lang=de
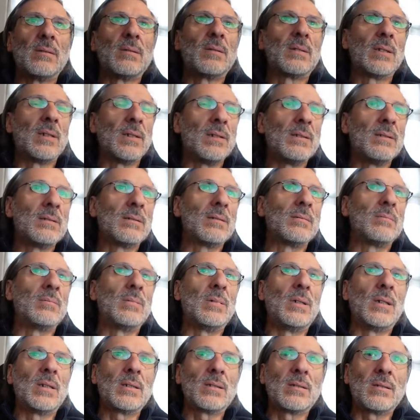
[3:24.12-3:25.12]
Drinnen
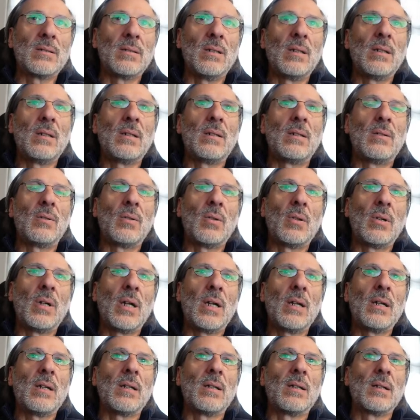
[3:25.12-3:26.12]
gemacht, ja.
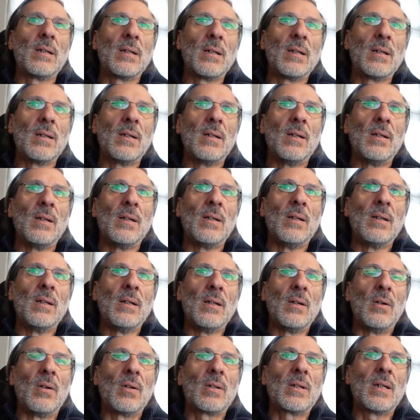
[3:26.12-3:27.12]
Hey,
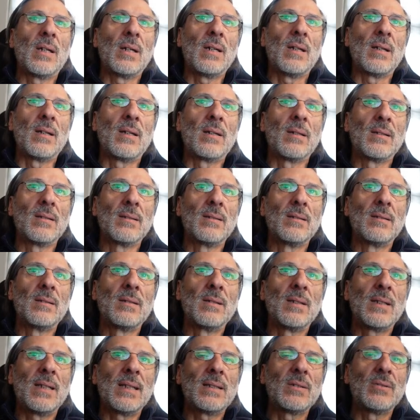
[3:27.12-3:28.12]
okay.
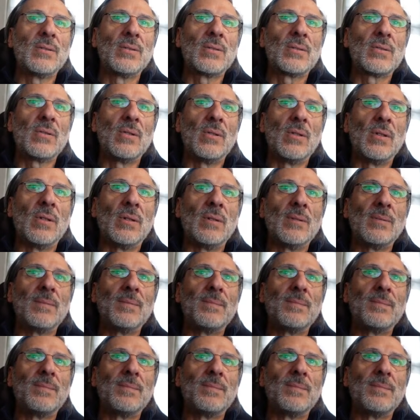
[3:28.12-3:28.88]
Erdnussöl,